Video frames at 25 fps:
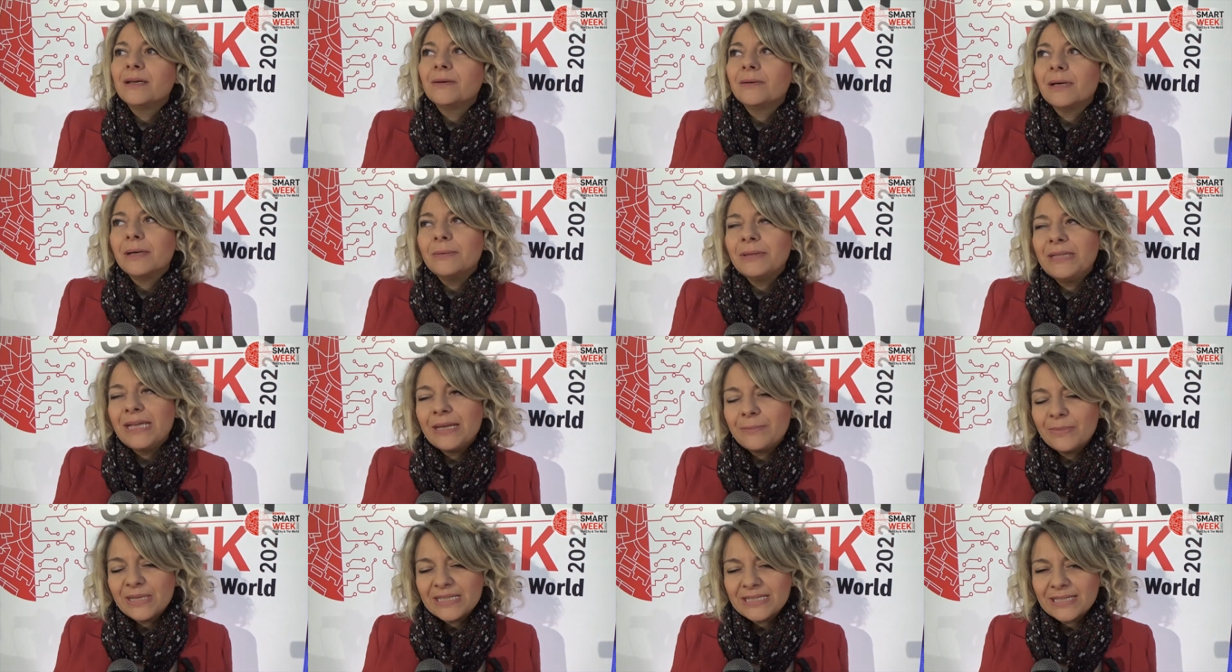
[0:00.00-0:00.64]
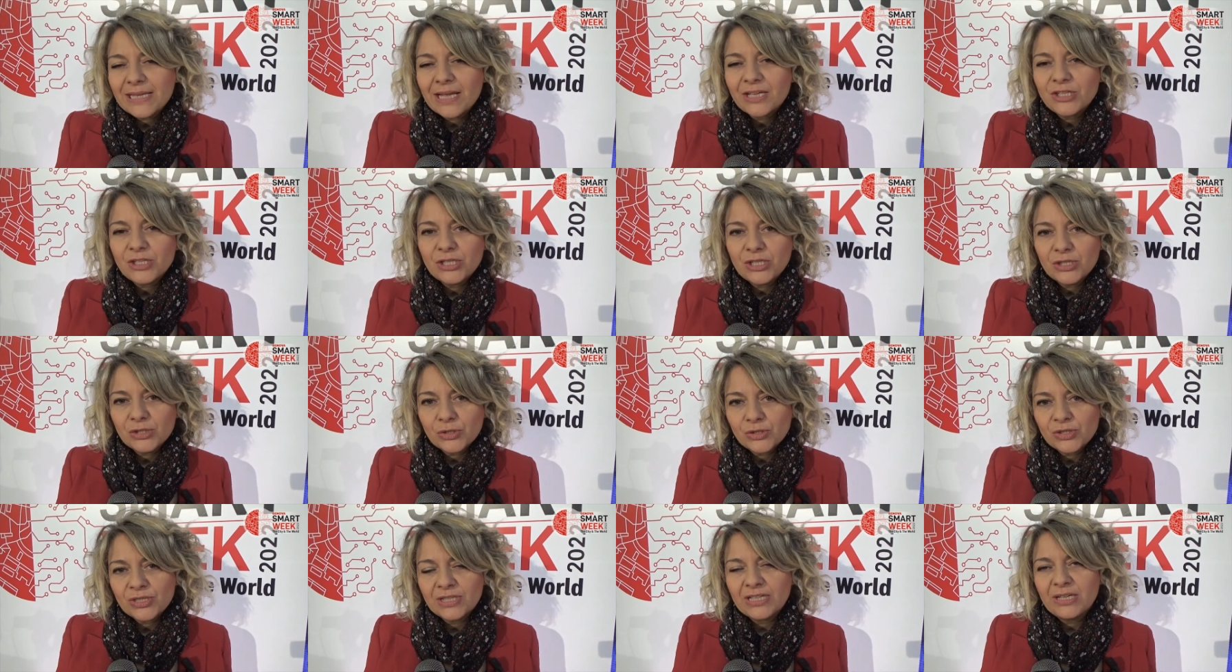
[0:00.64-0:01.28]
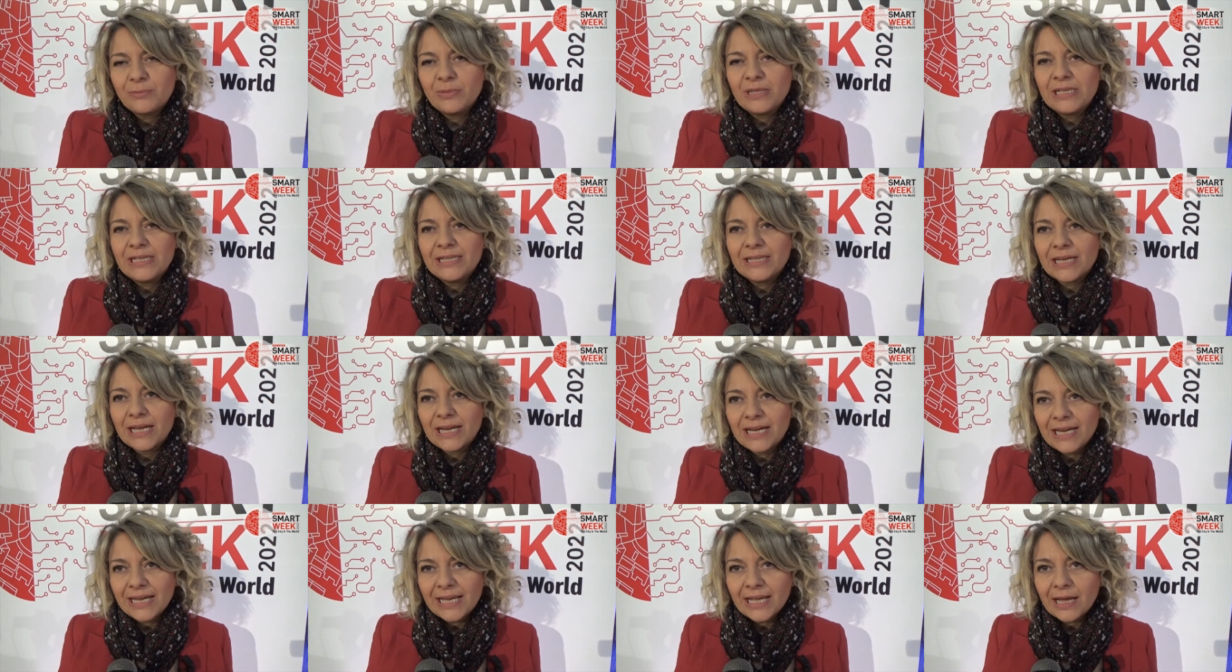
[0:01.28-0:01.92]
dei messaggi di sostenibilità
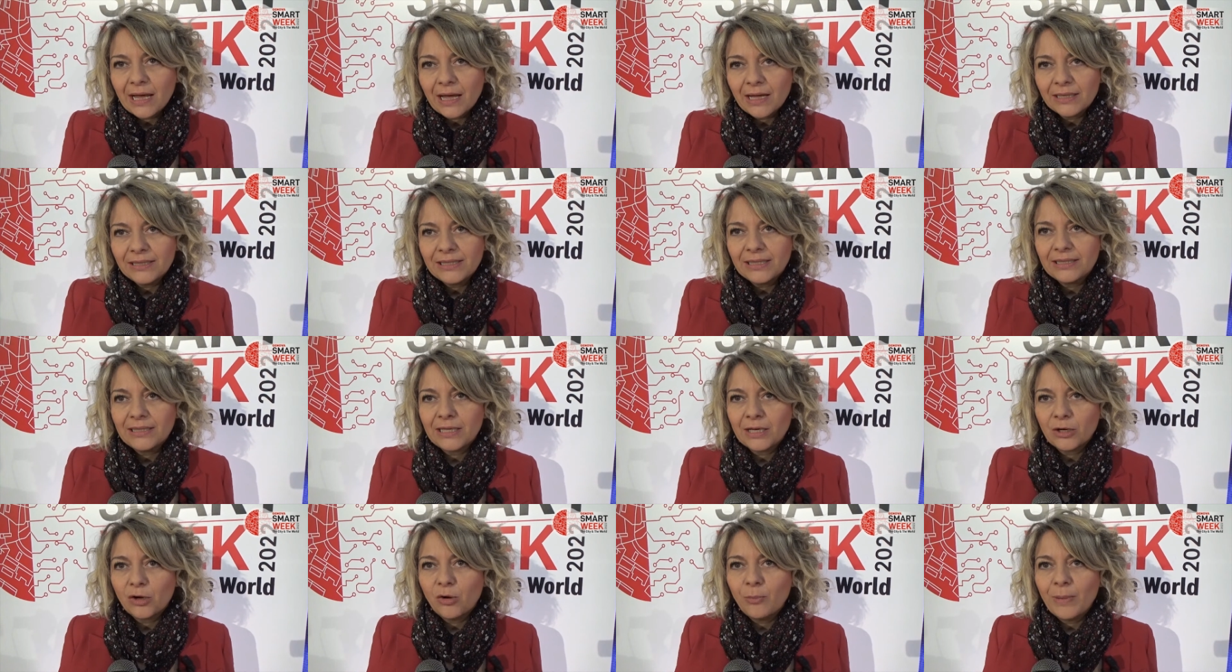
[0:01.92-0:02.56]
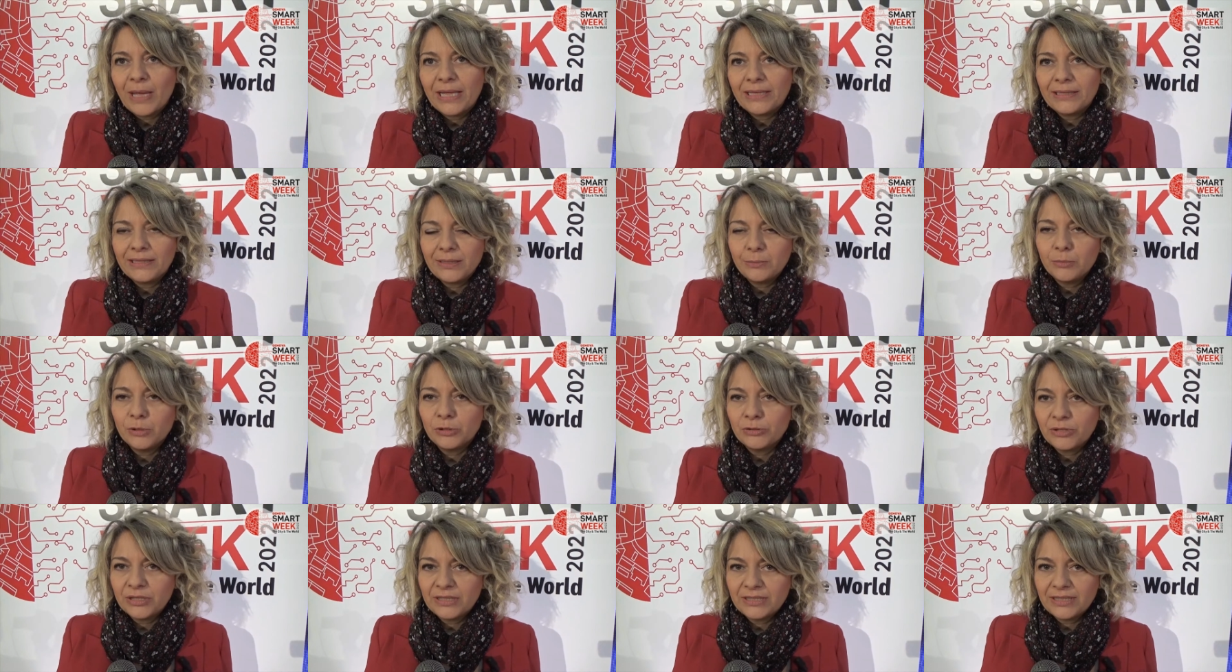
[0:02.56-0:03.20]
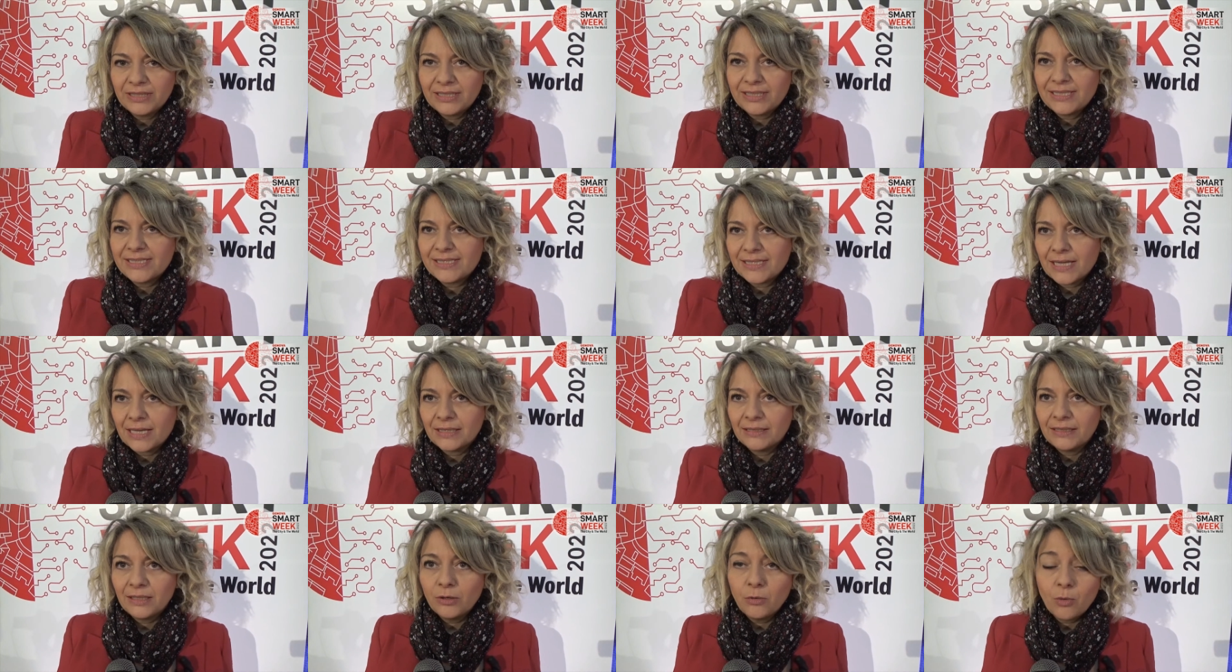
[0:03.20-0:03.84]
legati ad argomenti molto
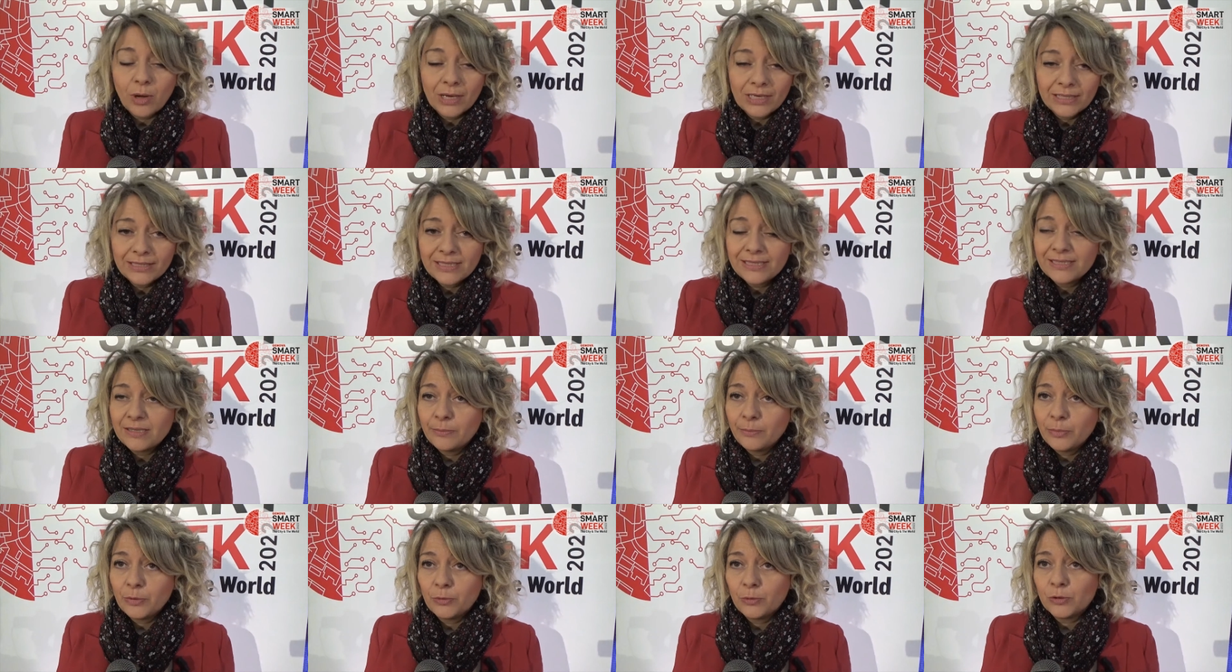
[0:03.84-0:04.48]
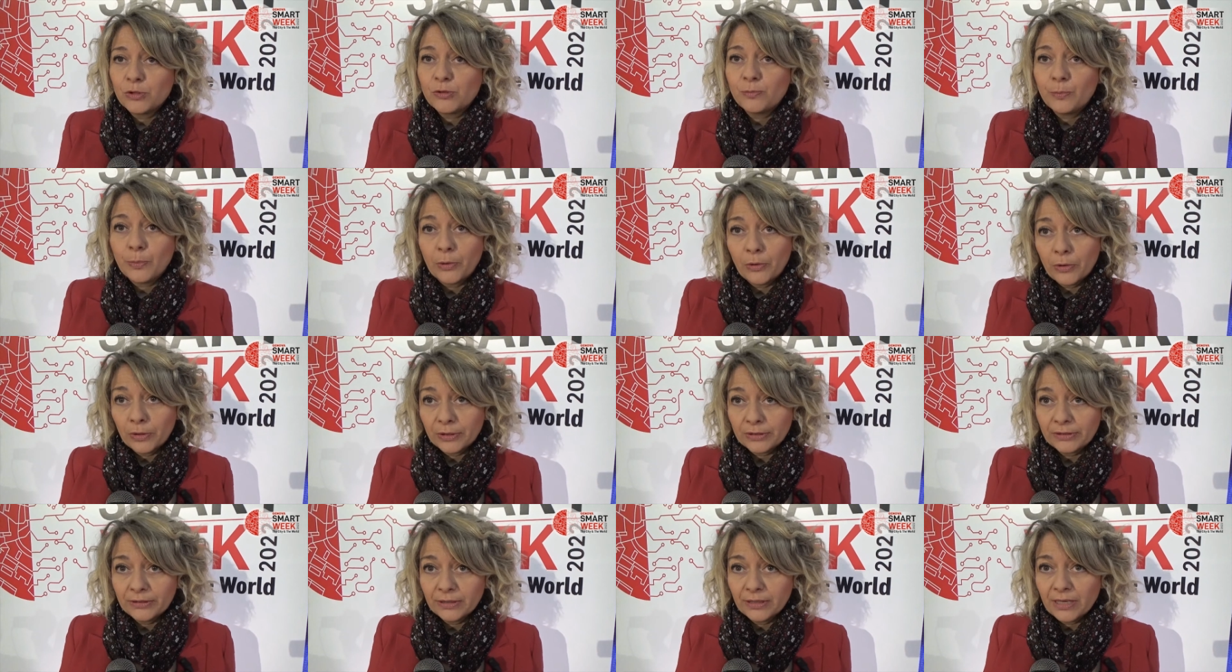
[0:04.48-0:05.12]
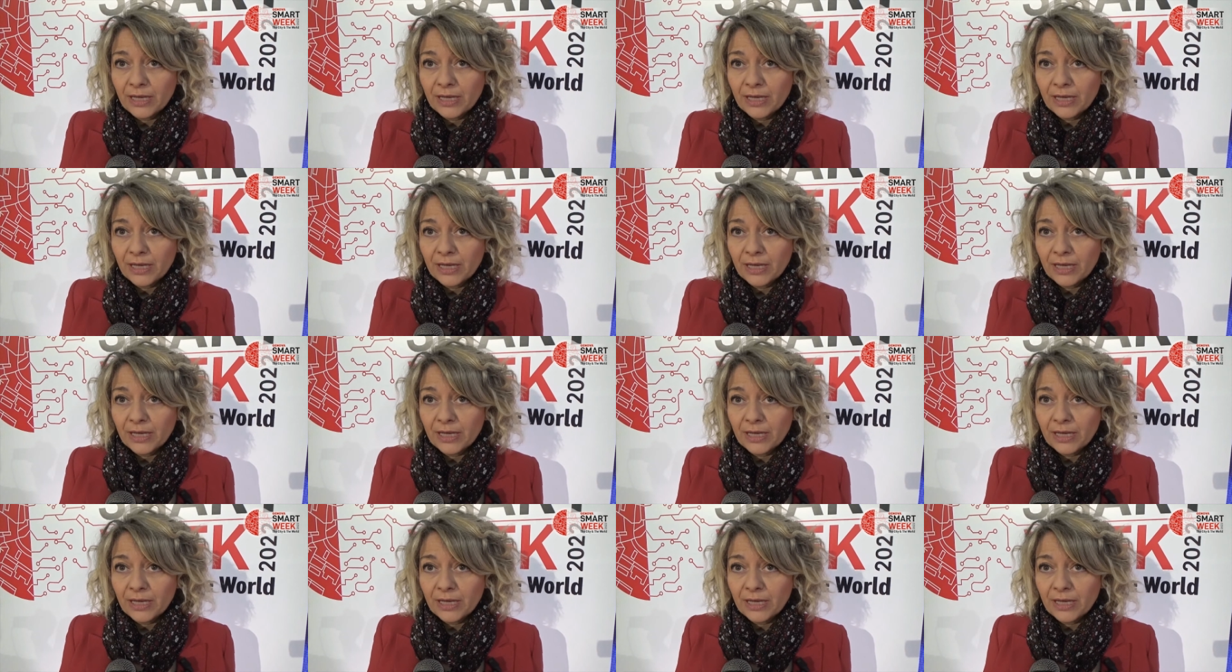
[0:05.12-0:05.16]
interessanti, quali ad esempio lo sport.